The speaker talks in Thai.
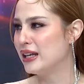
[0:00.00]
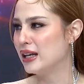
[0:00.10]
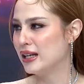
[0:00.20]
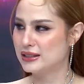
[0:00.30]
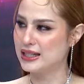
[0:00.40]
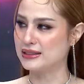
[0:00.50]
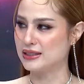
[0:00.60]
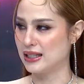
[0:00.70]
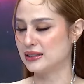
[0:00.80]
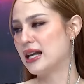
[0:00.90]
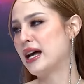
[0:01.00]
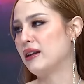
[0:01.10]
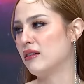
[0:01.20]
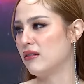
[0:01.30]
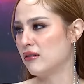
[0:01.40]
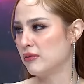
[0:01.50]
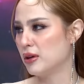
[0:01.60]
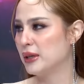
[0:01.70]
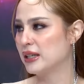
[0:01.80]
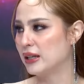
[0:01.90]
เรียนแล้วถ้าศาสนศาสตร์หรอกเพ
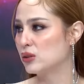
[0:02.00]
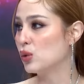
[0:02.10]
ราะมันไกล